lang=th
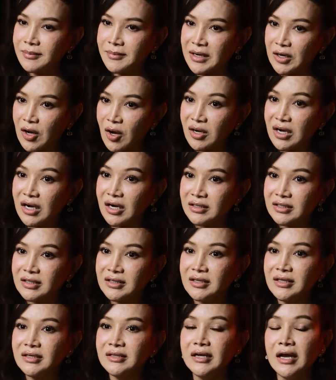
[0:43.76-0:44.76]
มันก็เกิด
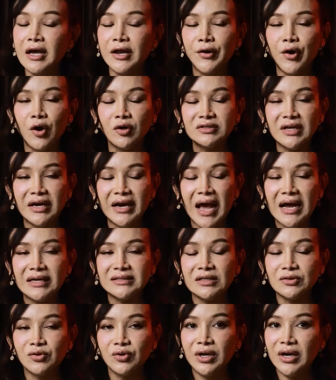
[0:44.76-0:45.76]
ขึ้นน้องจะดัง
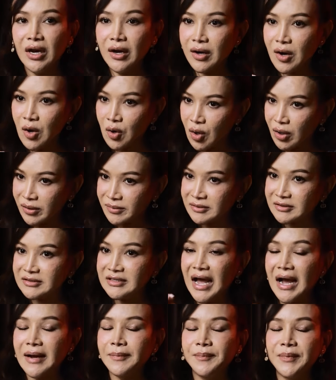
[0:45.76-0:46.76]
จากตรงนี้น้องก็
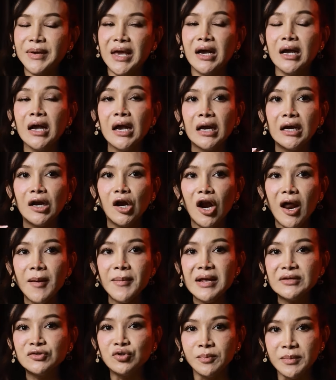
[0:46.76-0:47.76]
ดังเปี้ยงแล้วรอบ
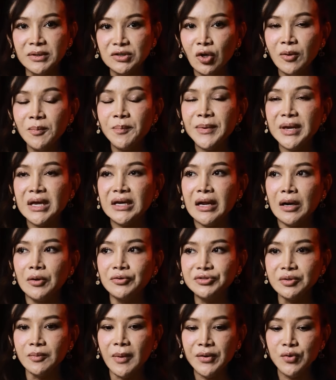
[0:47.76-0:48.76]
ล่าสุดเมื่อต้นปีเนี่ย
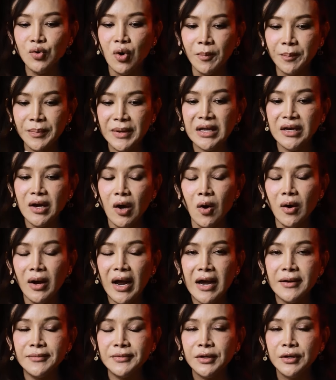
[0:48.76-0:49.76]
รู้สึกว่าดวงปีน้อง
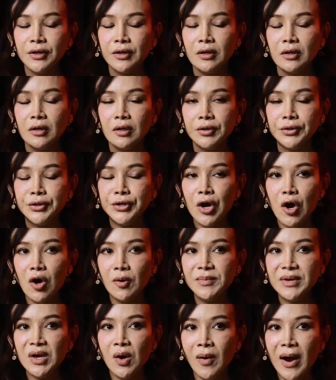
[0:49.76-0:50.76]
อ่ะน้อง
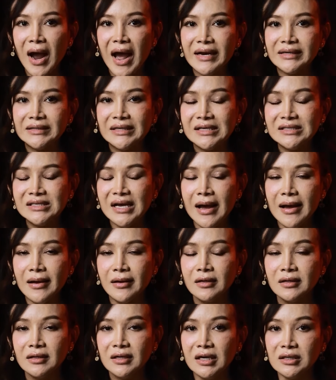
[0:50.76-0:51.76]
มีโอกาสที่จะ
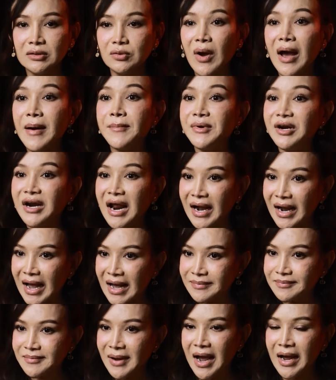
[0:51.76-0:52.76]
เกิดความรักค
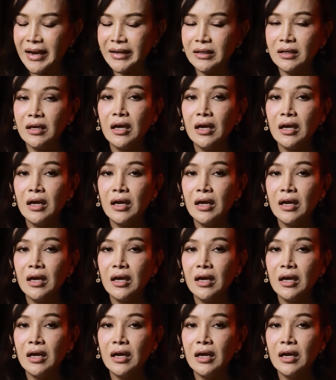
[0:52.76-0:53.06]
รั้งใหม่